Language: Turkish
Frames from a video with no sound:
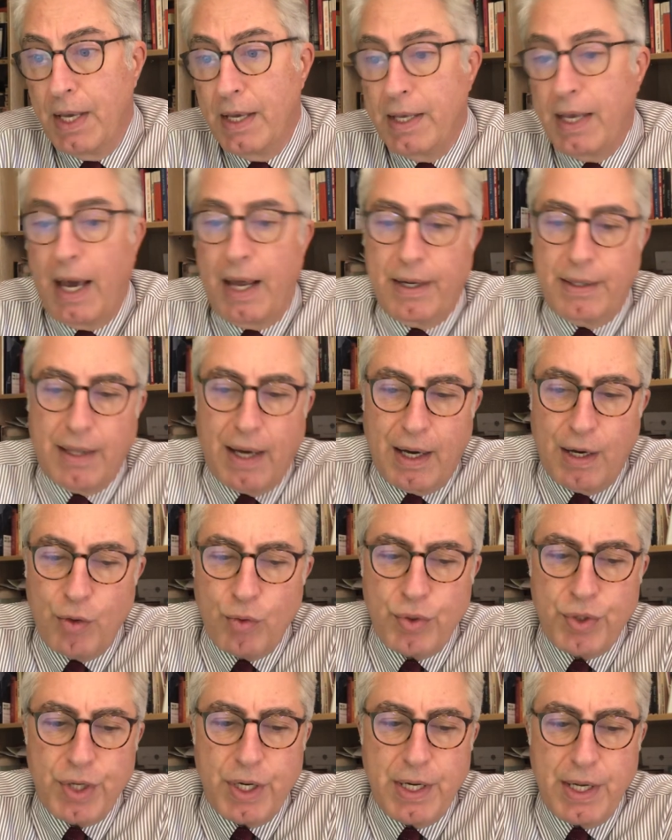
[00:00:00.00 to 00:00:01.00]
Yani daha
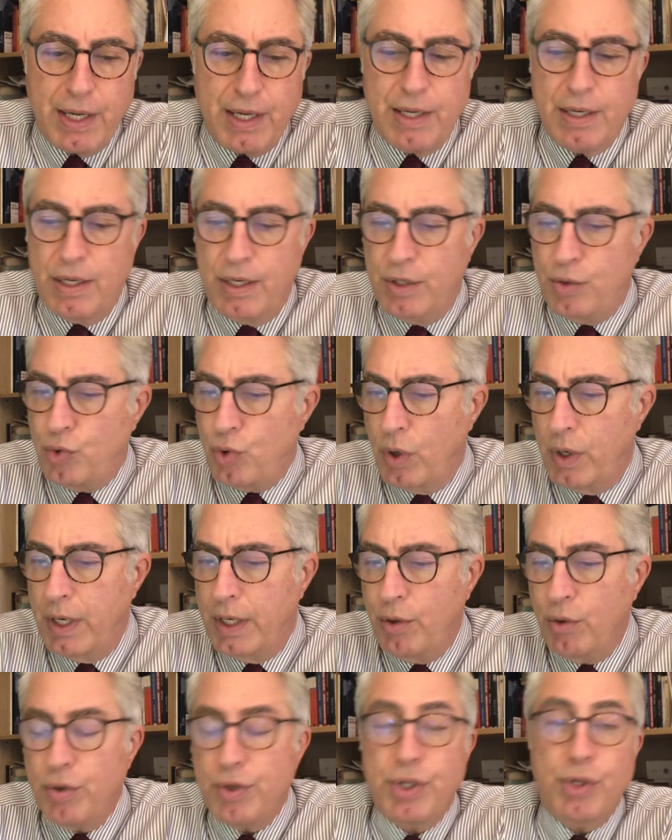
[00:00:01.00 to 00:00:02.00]
önce ne e,
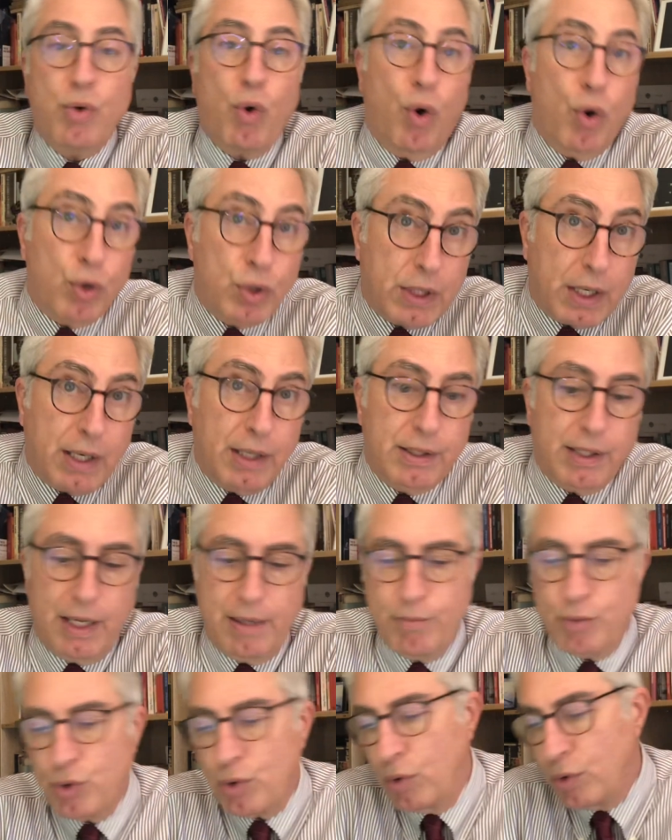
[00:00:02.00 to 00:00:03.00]
söyleniyor? İşte ortak
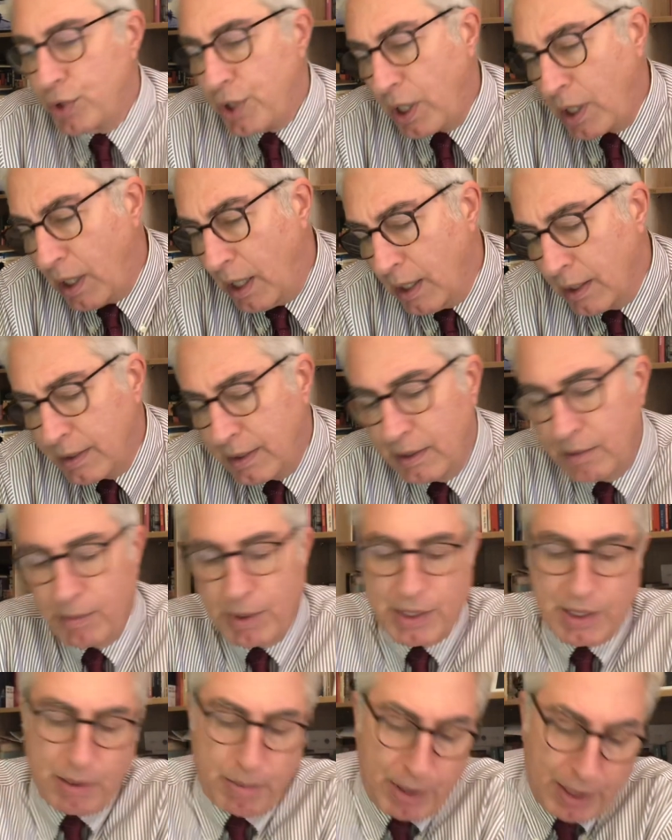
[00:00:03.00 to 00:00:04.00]
adayımız olacak, altılı
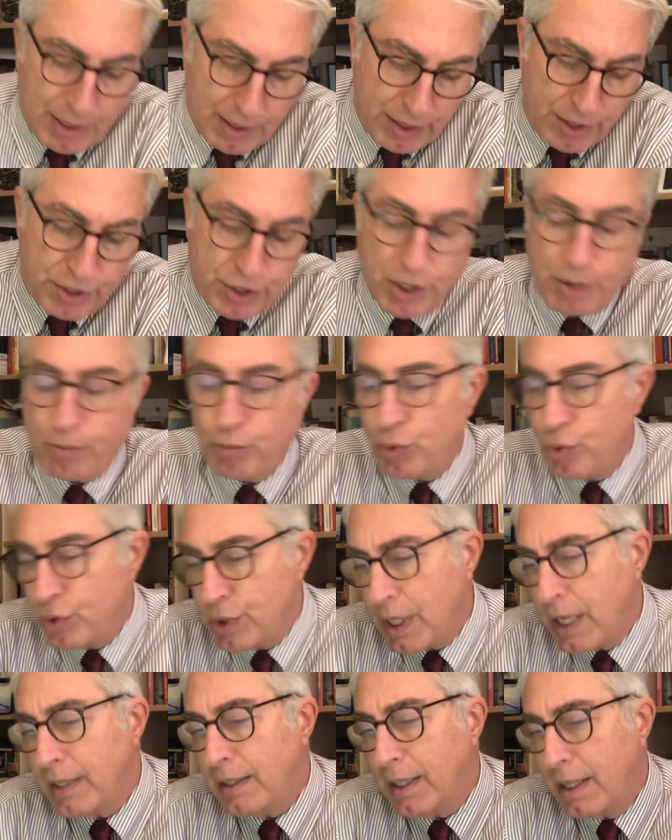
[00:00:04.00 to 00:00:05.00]
masa belirleyecek. Bunu
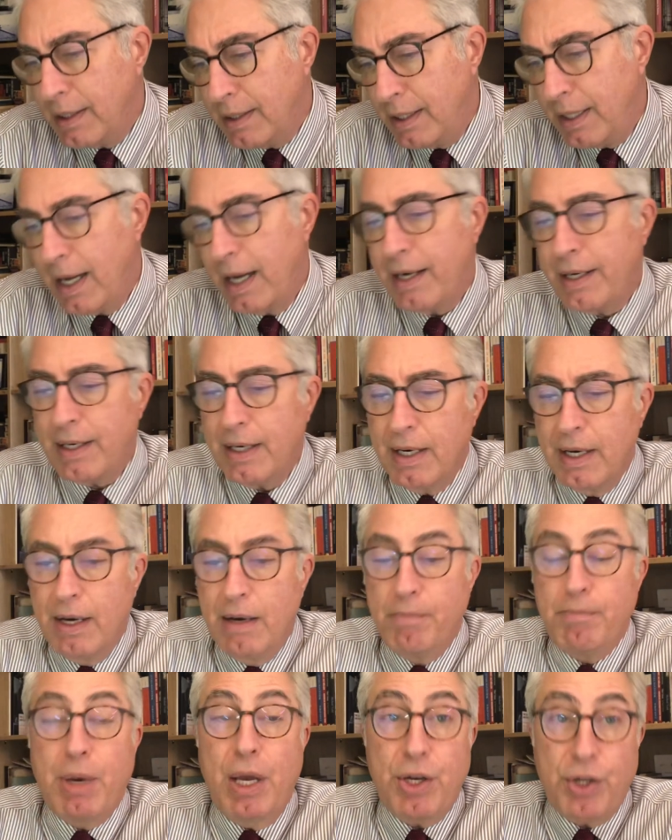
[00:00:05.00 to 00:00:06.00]
zaten diğer
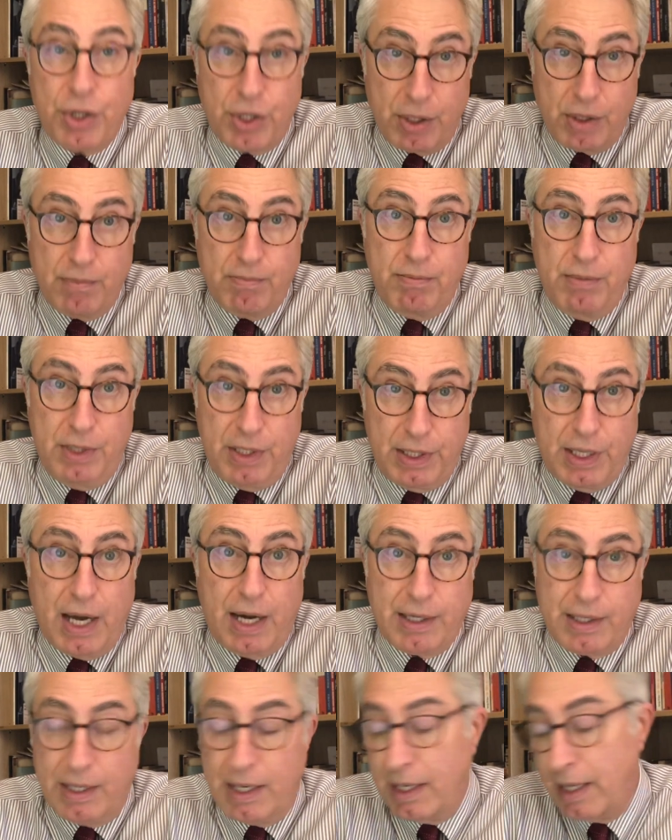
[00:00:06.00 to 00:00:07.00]
5
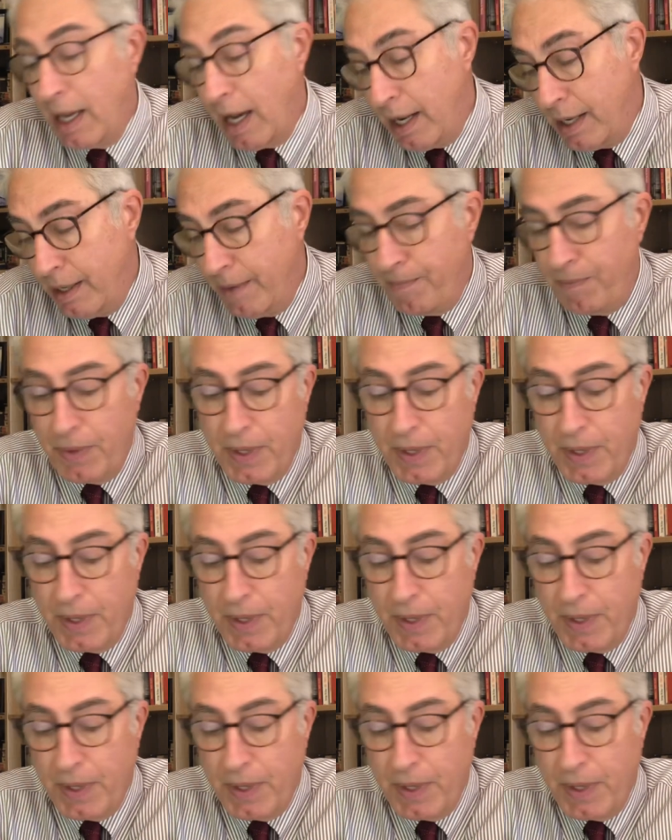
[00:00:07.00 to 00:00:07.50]
lider de yani